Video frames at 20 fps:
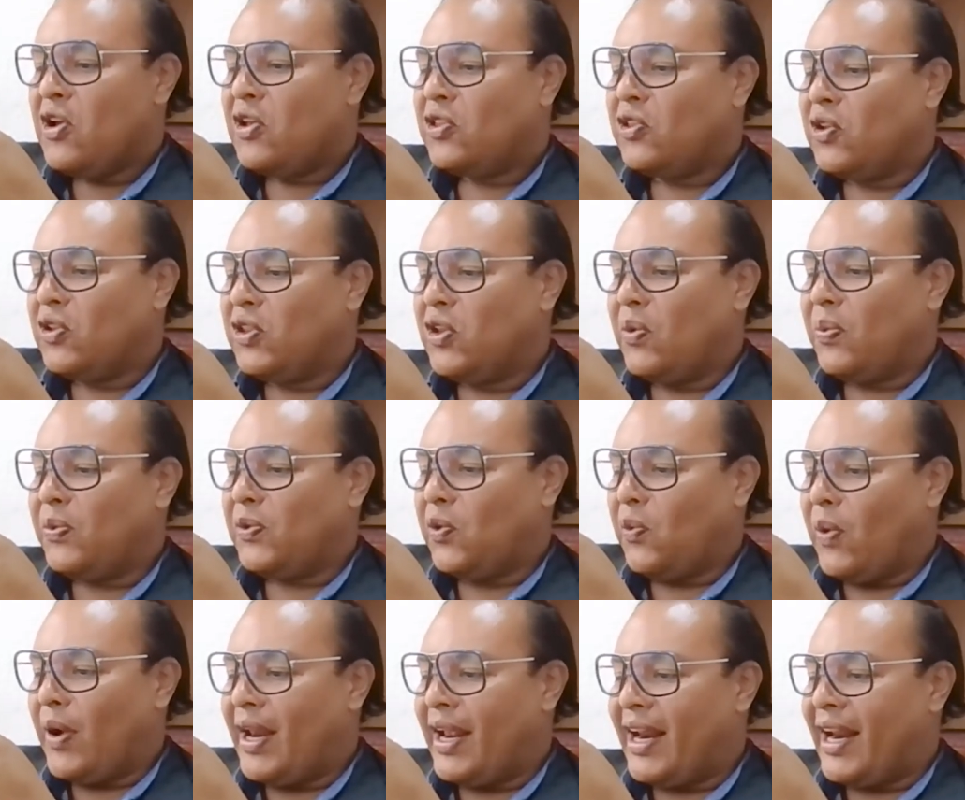donde
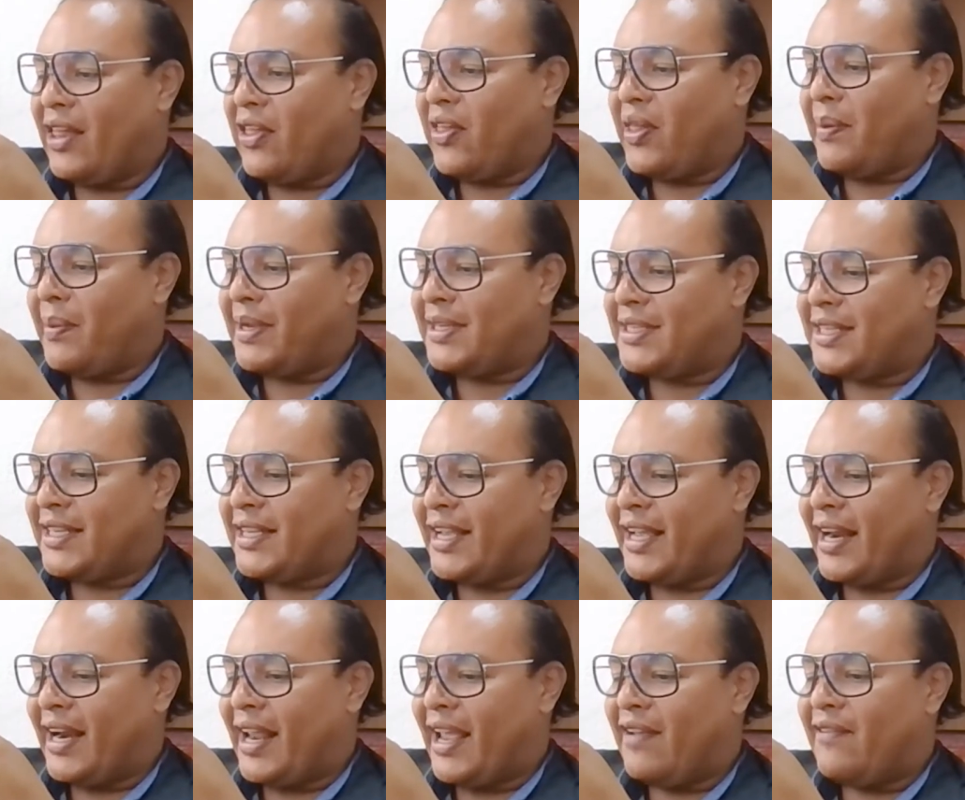obtuvo el grado de
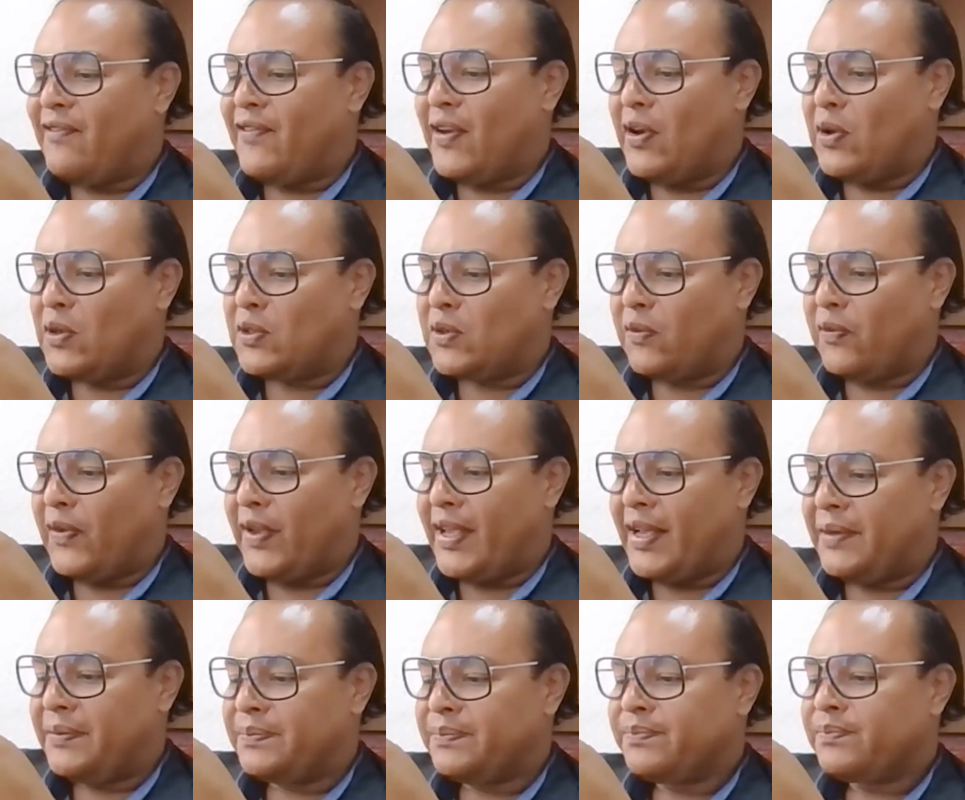bachiller en
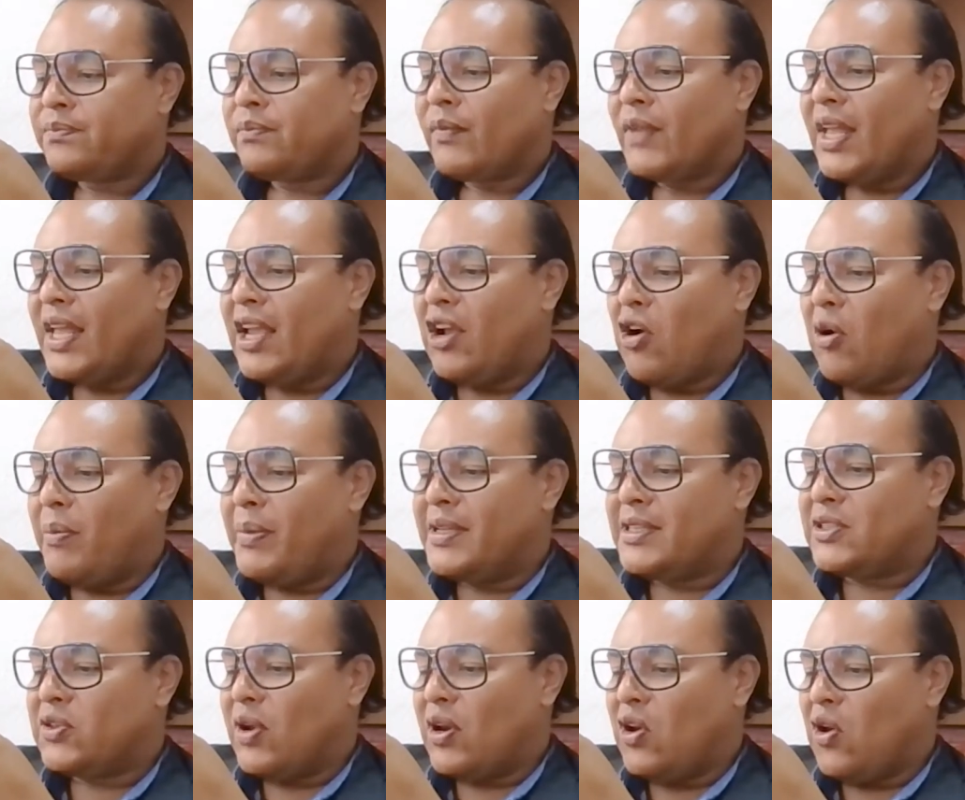filosofía y
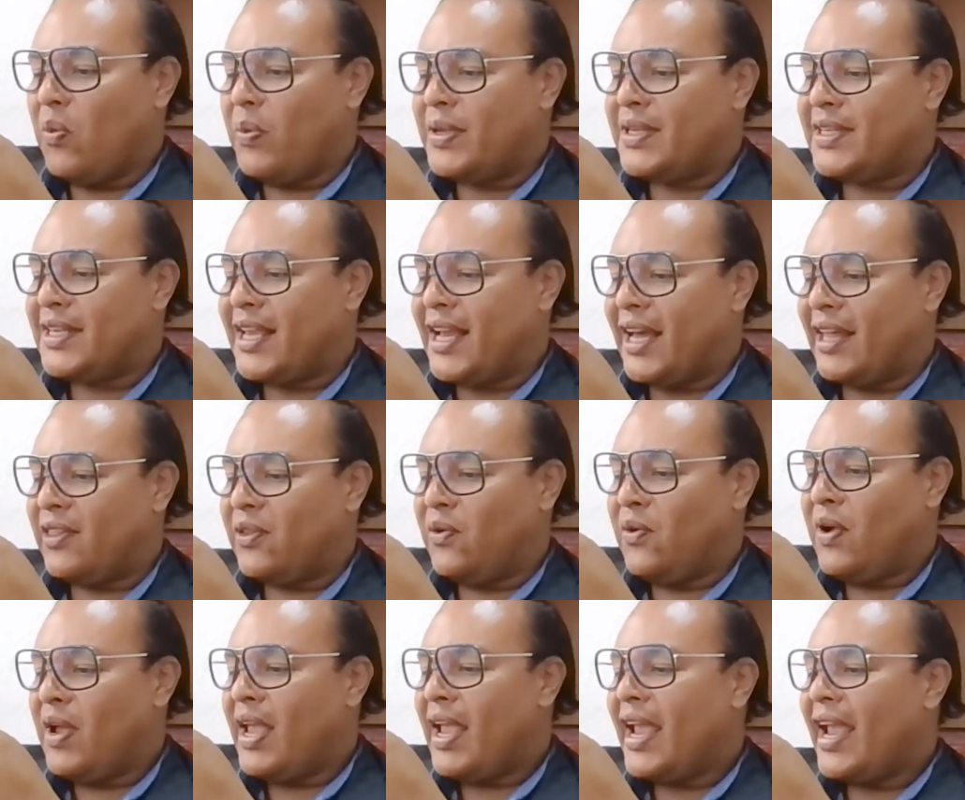comenzó el
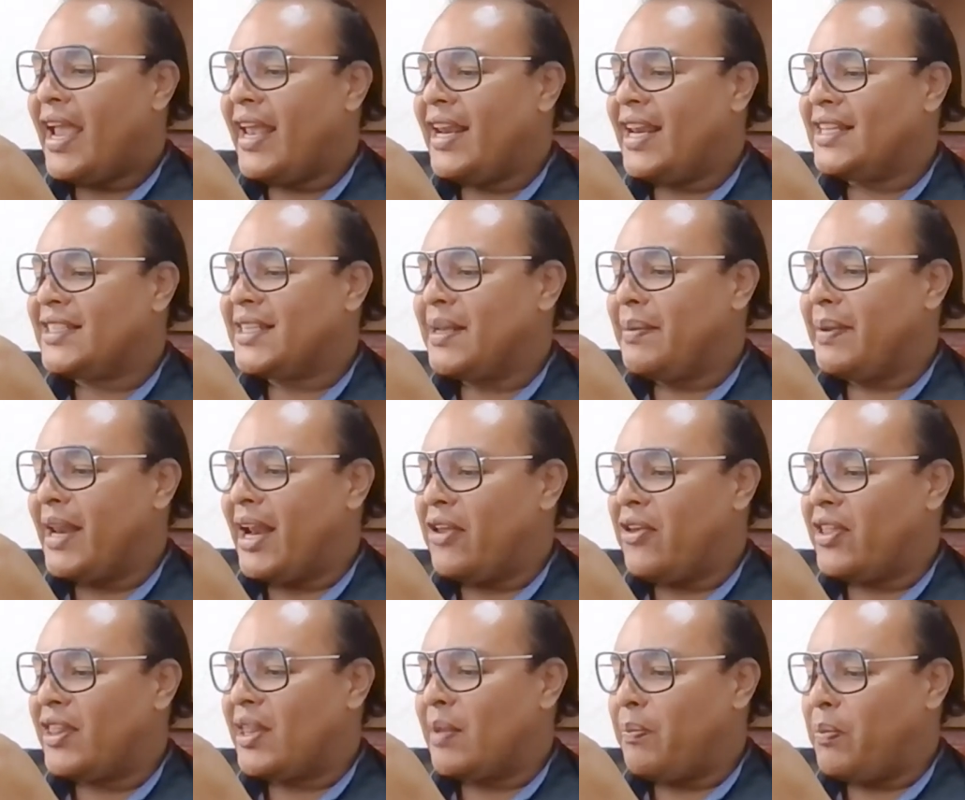noviciado en el
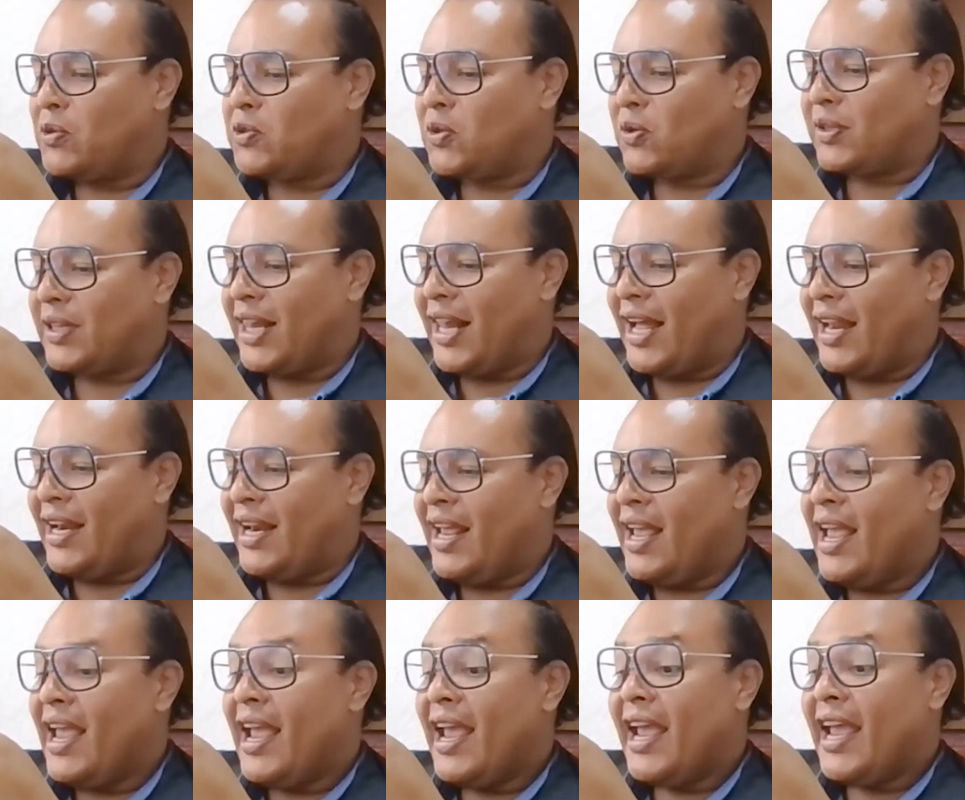seminario de Tepozotlán
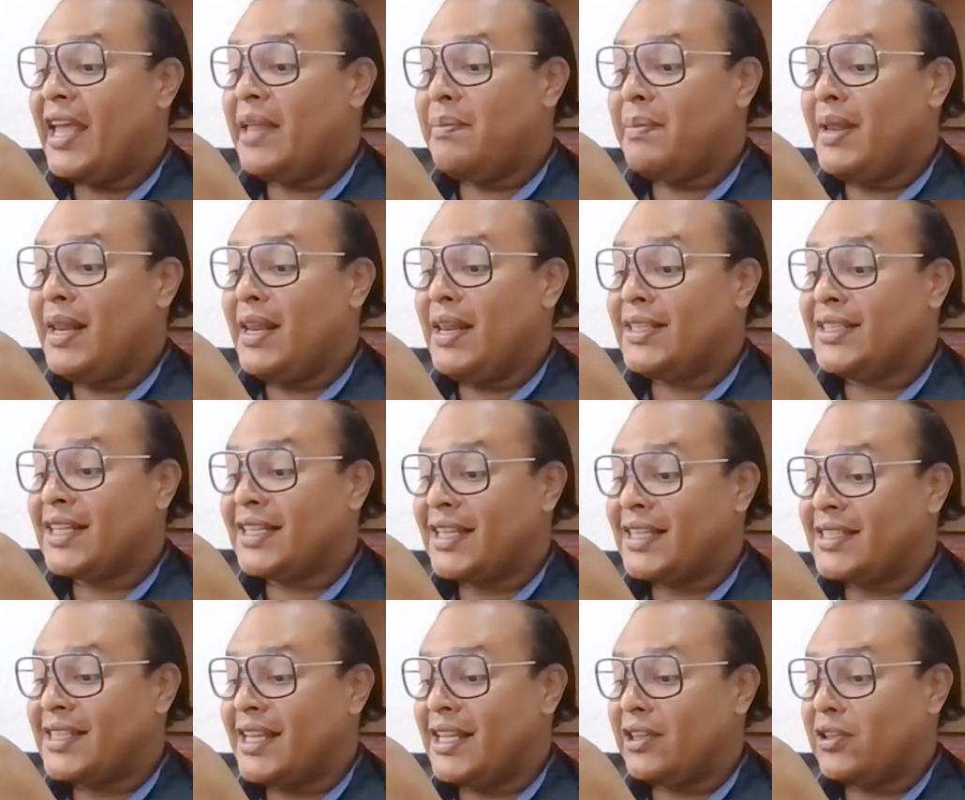en
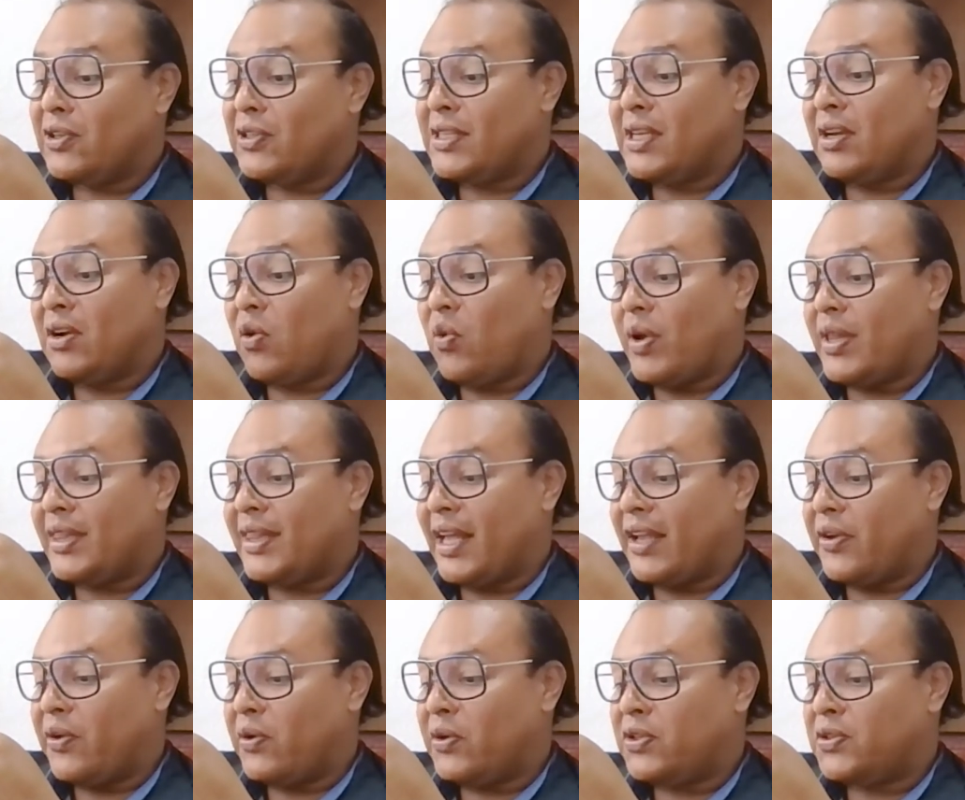
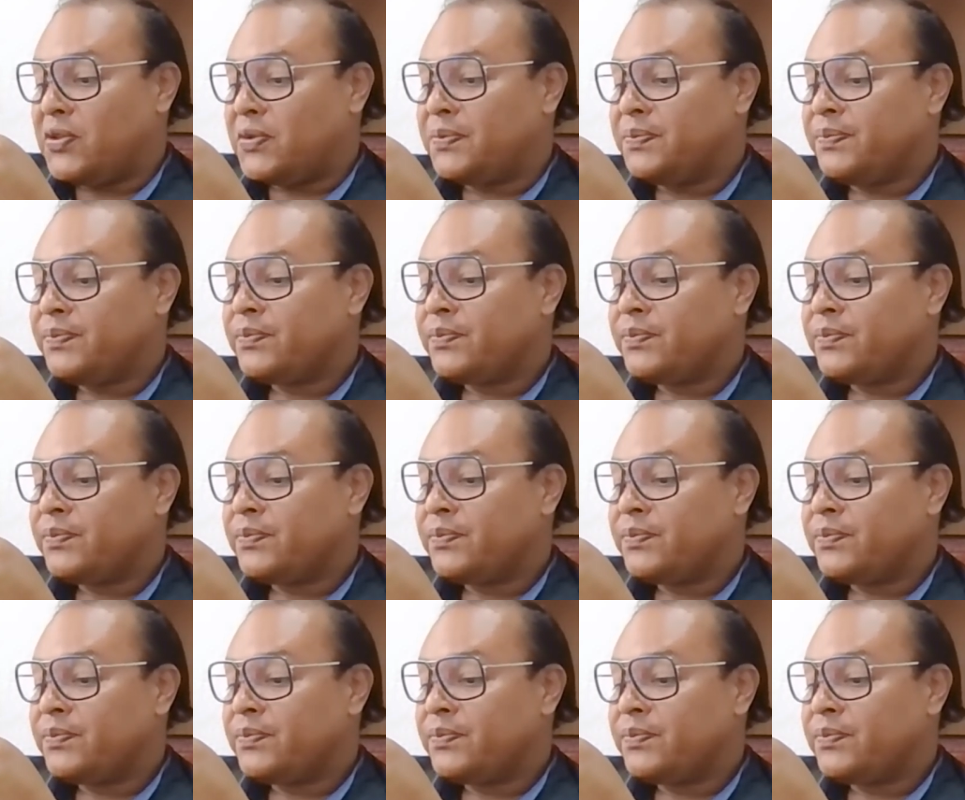1758.